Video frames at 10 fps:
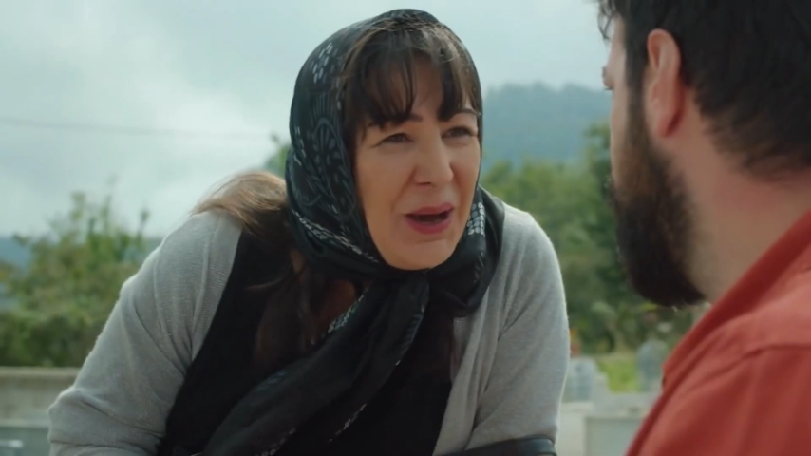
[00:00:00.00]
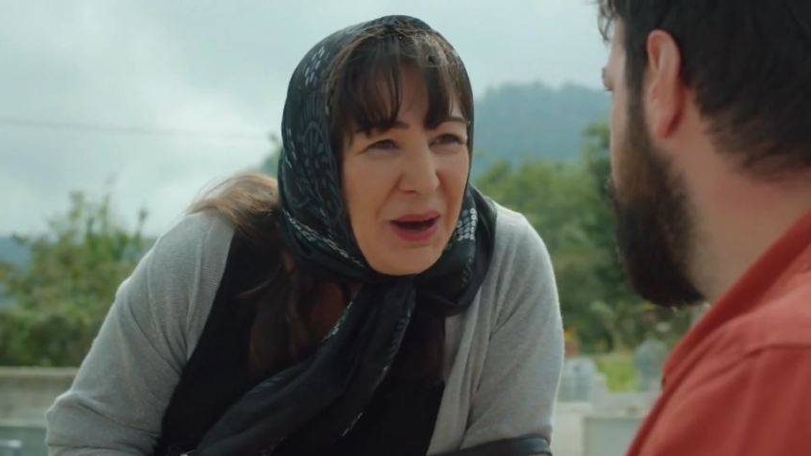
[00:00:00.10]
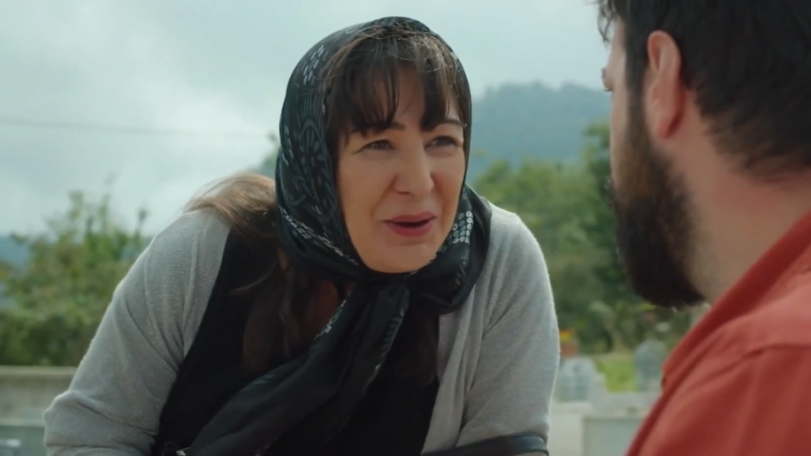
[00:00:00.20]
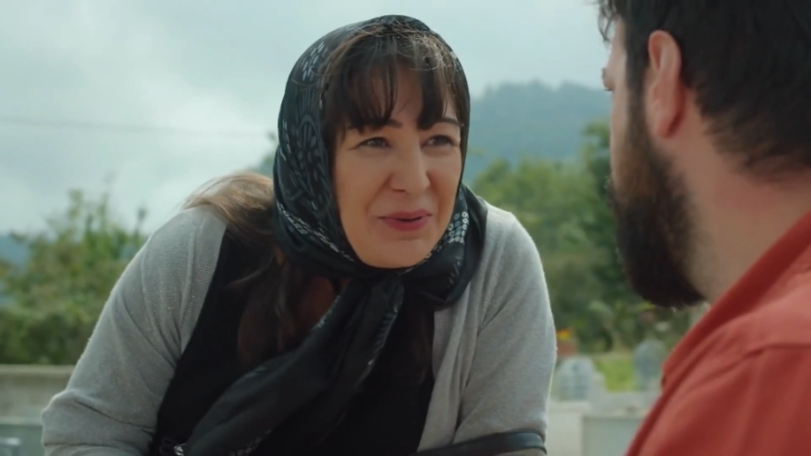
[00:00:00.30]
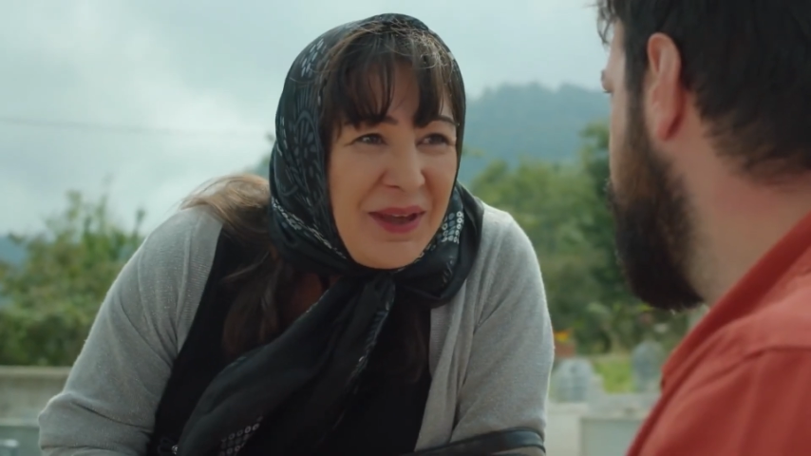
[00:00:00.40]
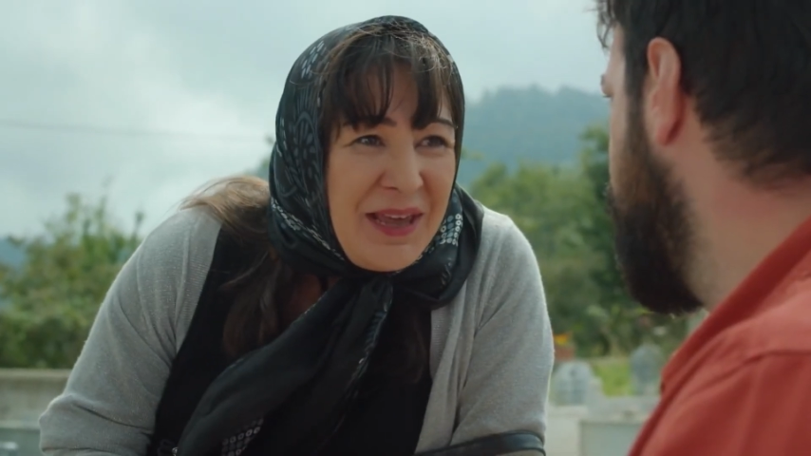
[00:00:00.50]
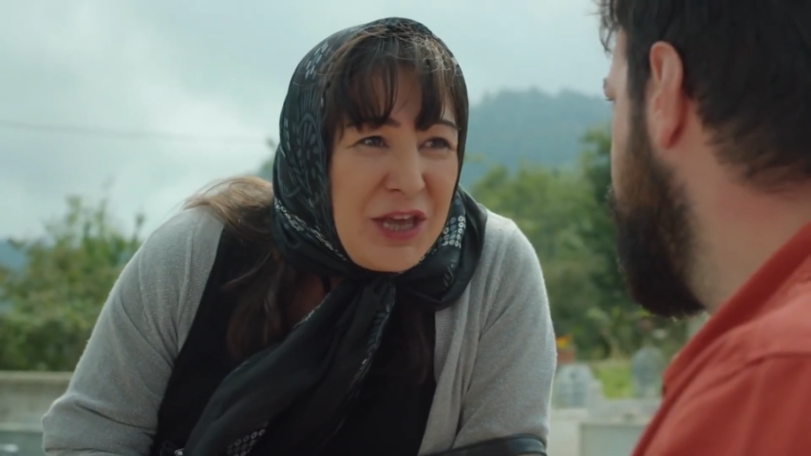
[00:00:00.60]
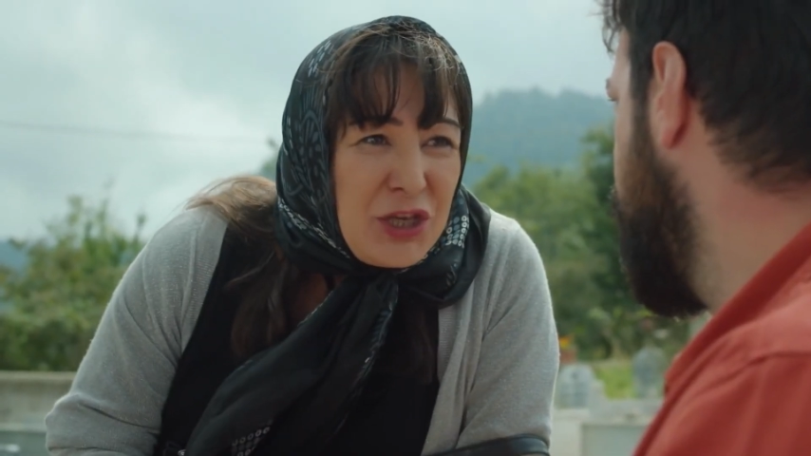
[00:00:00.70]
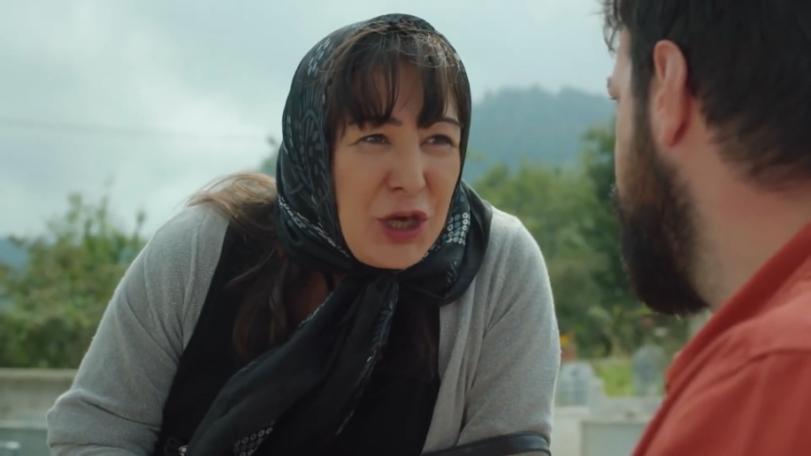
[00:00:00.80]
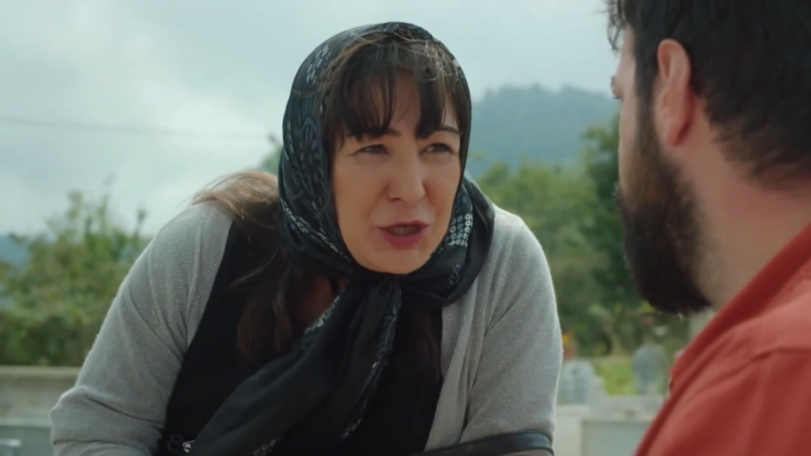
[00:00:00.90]
Ya
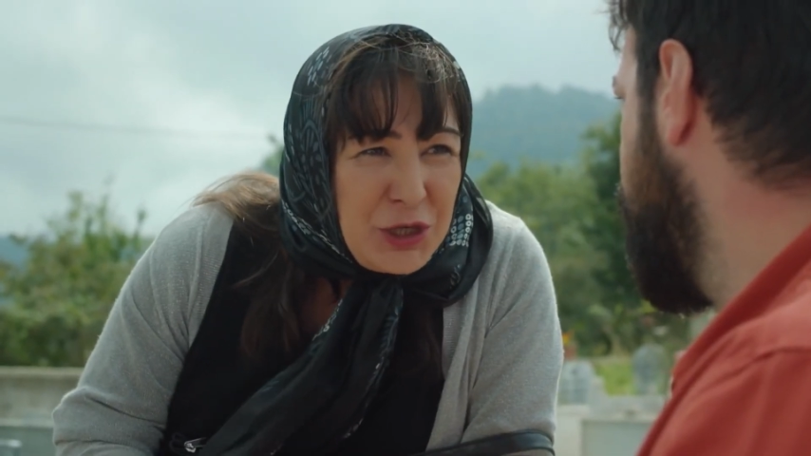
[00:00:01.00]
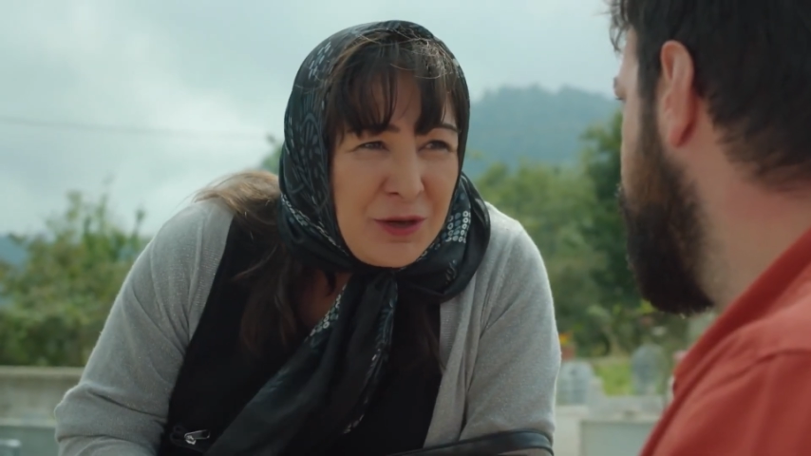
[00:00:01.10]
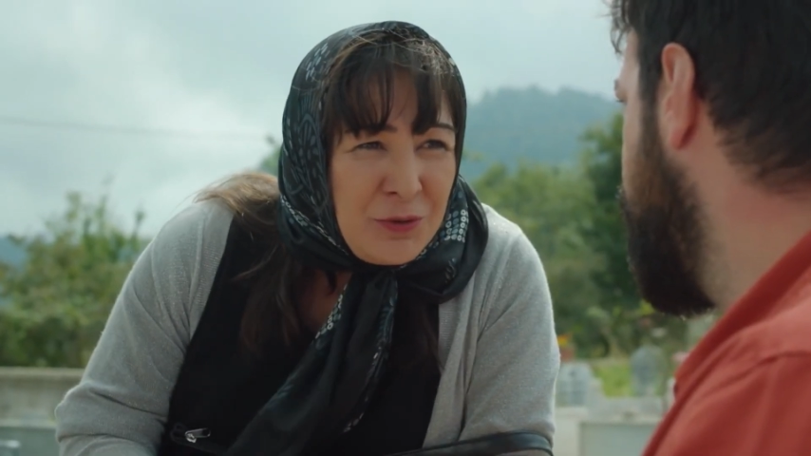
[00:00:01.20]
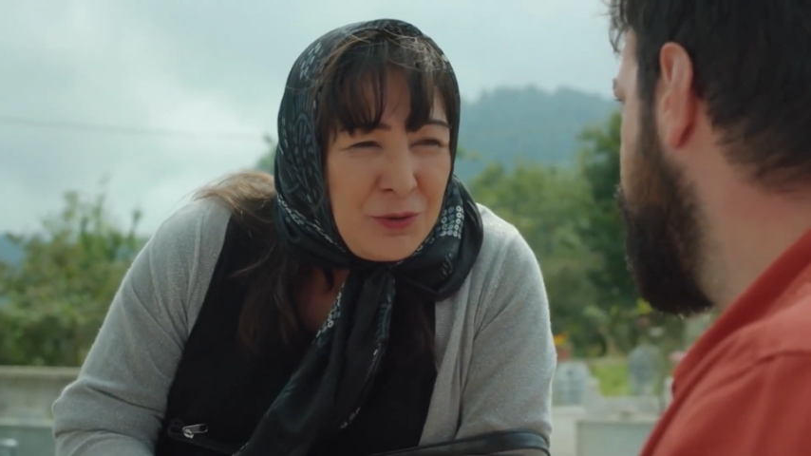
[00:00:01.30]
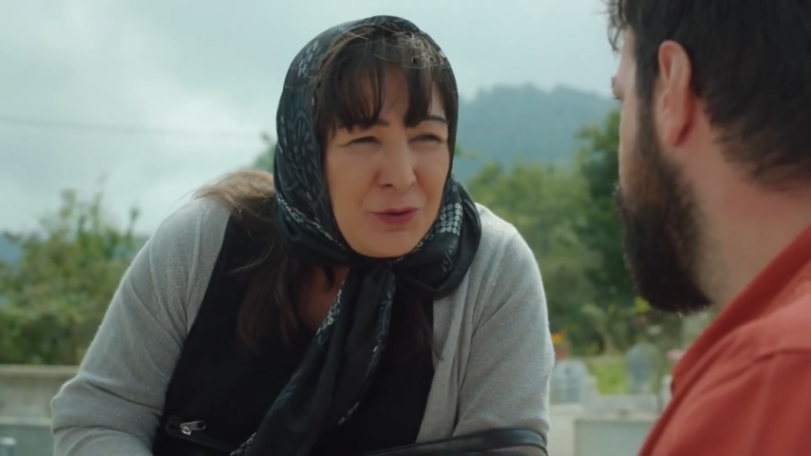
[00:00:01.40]
geçen